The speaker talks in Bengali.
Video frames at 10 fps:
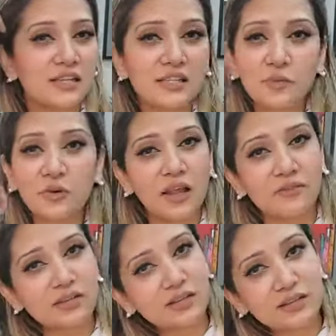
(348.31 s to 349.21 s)
জীবনও
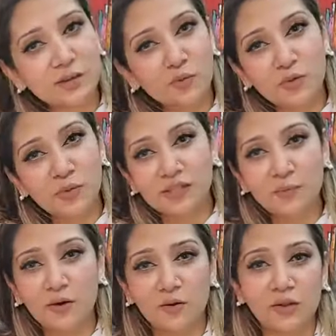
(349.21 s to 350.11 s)
ল্যাভিসের ড্রেস আপু ওই প্রাইসে
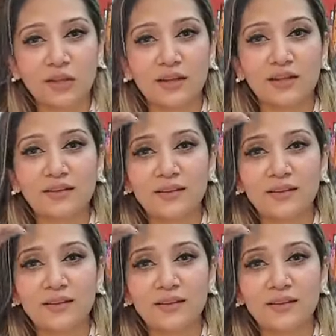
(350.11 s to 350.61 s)
পাওয়ার কথা না